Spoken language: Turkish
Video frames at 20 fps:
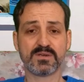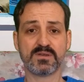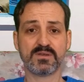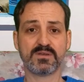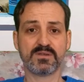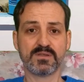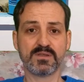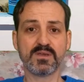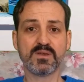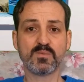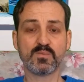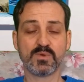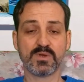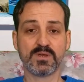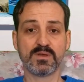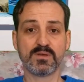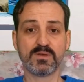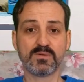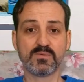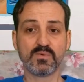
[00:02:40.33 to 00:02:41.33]
yiyip
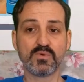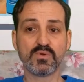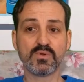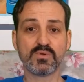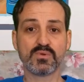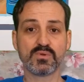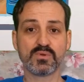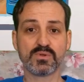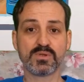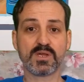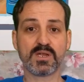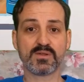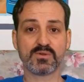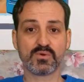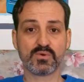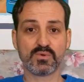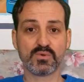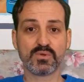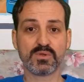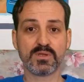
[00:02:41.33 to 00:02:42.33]
bitirecekler deyip
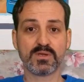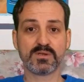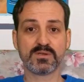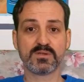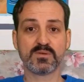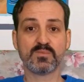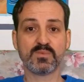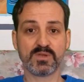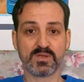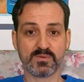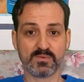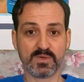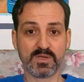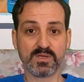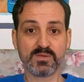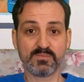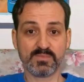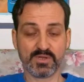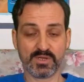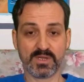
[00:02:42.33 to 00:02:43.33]
bütün serçe
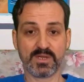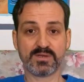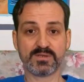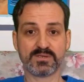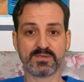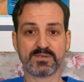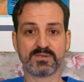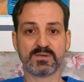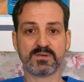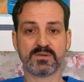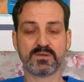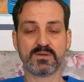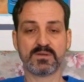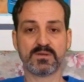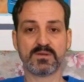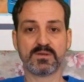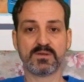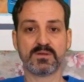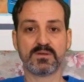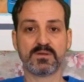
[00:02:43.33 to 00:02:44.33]
kuşlarını
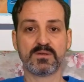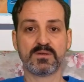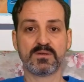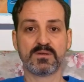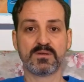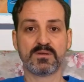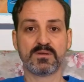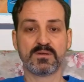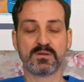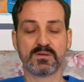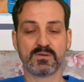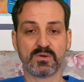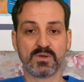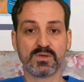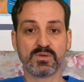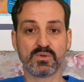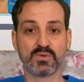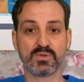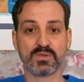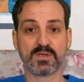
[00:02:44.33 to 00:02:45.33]
katletmişlerdir.
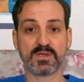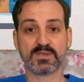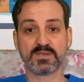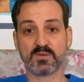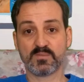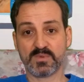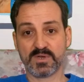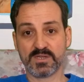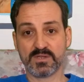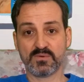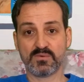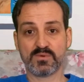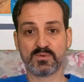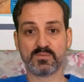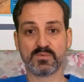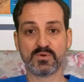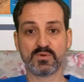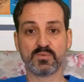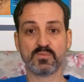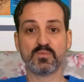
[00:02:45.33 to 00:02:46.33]
Çocuklar
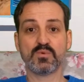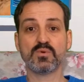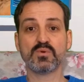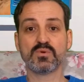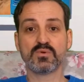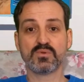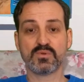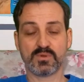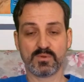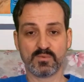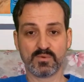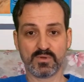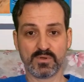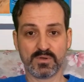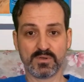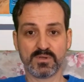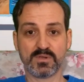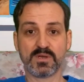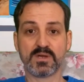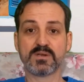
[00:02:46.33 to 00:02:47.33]
sapanla vurmuş,
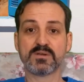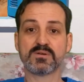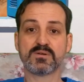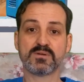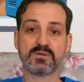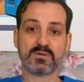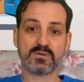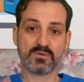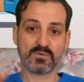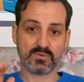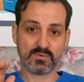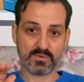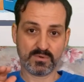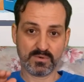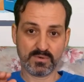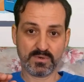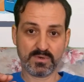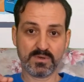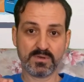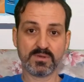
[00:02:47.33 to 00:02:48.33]
yaşça büyük
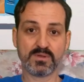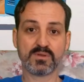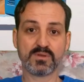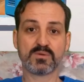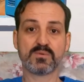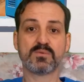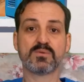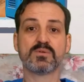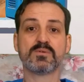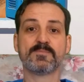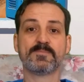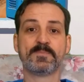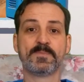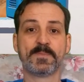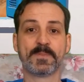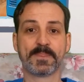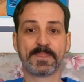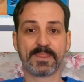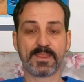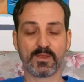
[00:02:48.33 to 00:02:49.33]
insanlar
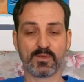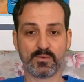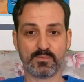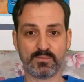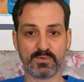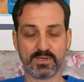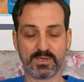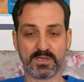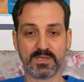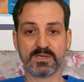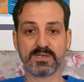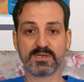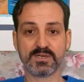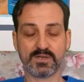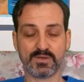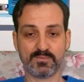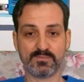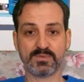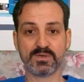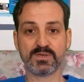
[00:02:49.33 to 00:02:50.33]
ağaçlara tırmanıp
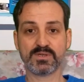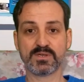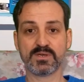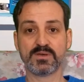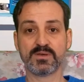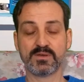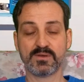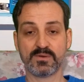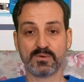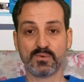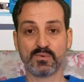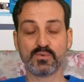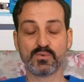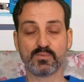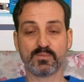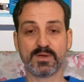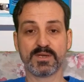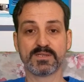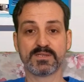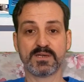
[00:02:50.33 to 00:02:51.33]
yumurtalarını
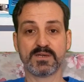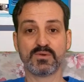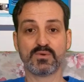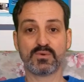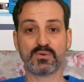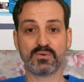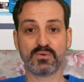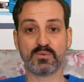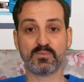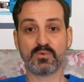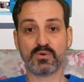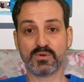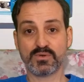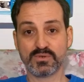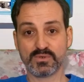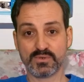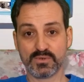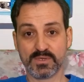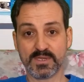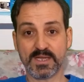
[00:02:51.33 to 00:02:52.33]
kırmış,
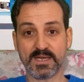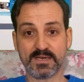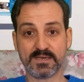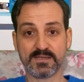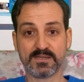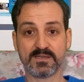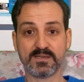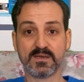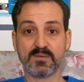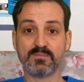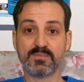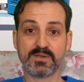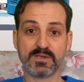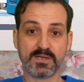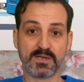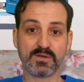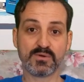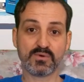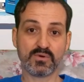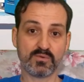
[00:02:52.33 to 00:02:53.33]
uçmaktan yorulup
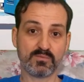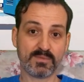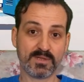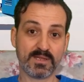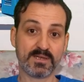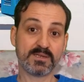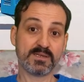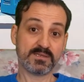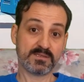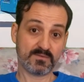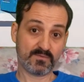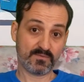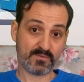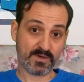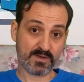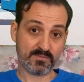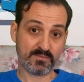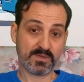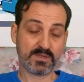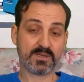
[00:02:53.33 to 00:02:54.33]
ölsünler diye bir yere
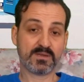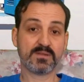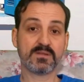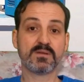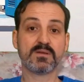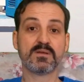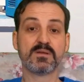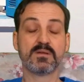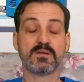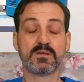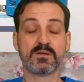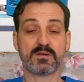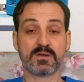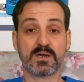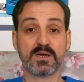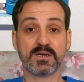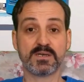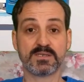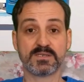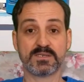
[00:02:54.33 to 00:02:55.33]
konmalarına izin vermeden